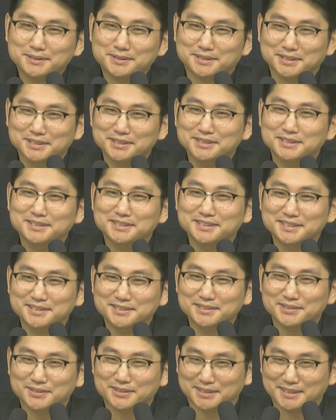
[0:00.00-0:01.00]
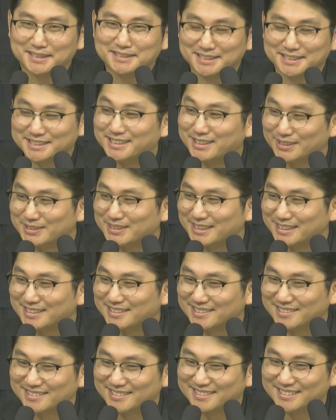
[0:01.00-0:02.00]
드는 것 같이
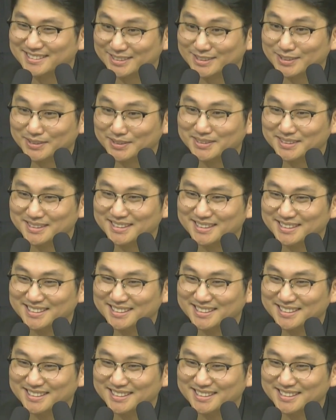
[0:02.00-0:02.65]
느껴지잖아요. 그렇죠?